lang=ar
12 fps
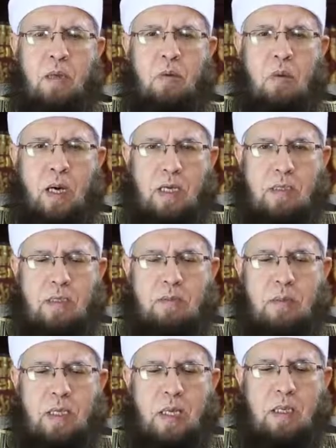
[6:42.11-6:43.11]
لغات
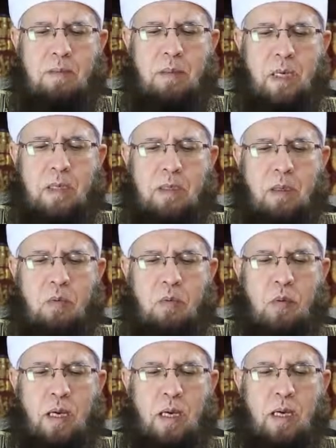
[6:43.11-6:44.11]
منها إما أن
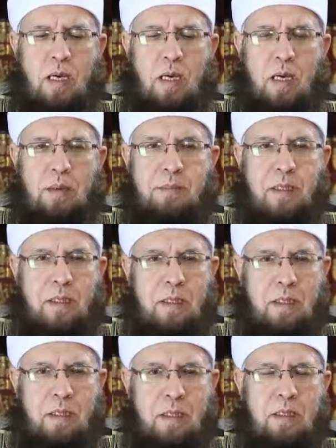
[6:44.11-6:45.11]
تقول
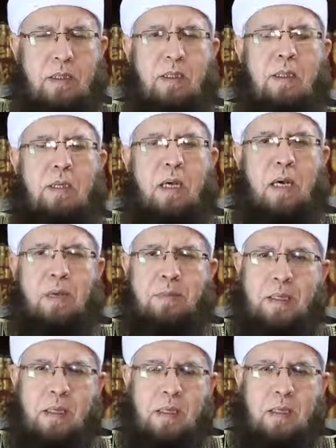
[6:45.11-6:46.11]
آمين
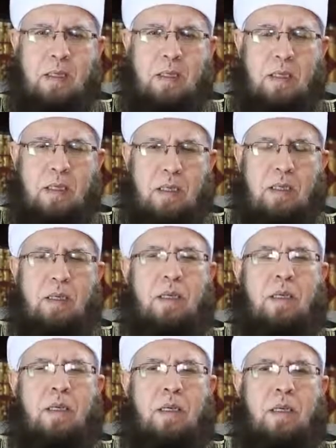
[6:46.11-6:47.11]
آمين
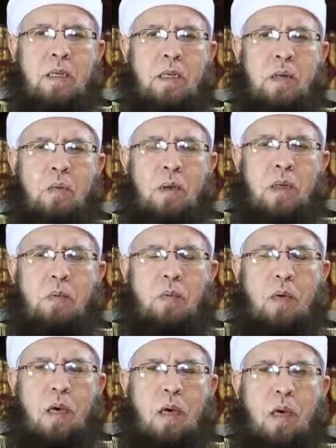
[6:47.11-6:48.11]
ولا
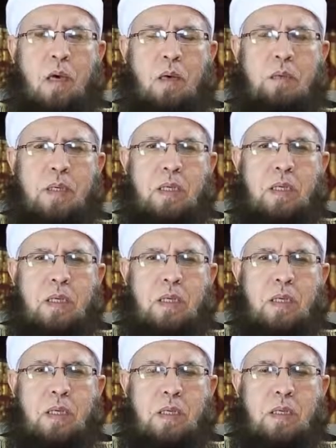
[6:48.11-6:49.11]
تقول
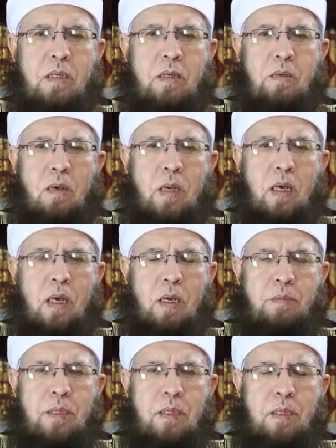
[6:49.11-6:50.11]
آمين
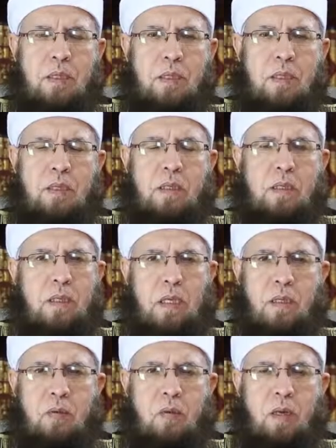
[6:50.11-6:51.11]
والله آمين
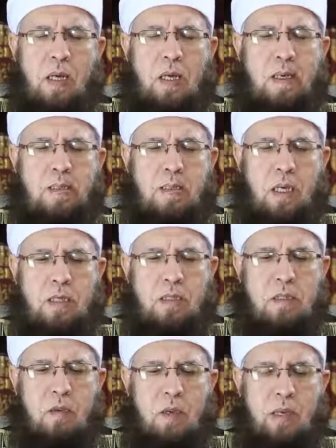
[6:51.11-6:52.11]
يعني كلها
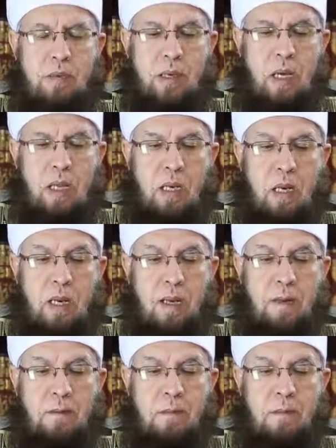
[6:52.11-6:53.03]
جائزة وقد قال